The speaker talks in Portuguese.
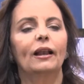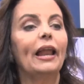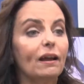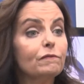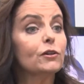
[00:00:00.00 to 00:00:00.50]

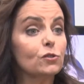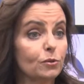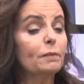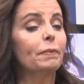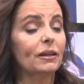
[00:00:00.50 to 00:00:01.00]
levam a
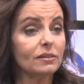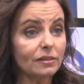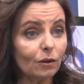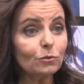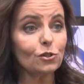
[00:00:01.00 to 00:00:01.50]
sua
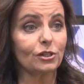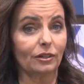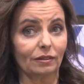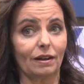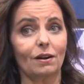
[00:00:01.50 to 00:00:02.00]
impressão
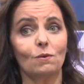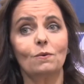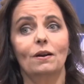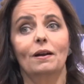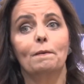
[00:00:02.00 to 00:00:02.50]

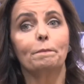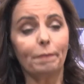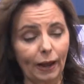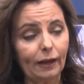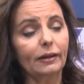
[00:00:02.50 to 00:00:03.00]
digital
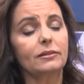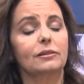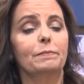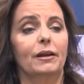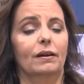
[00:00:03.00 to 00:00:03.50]
para
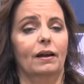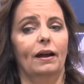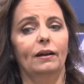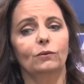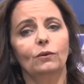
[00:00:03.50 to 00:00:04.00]
esse
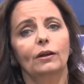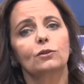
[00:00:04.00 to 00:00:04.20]
mercado,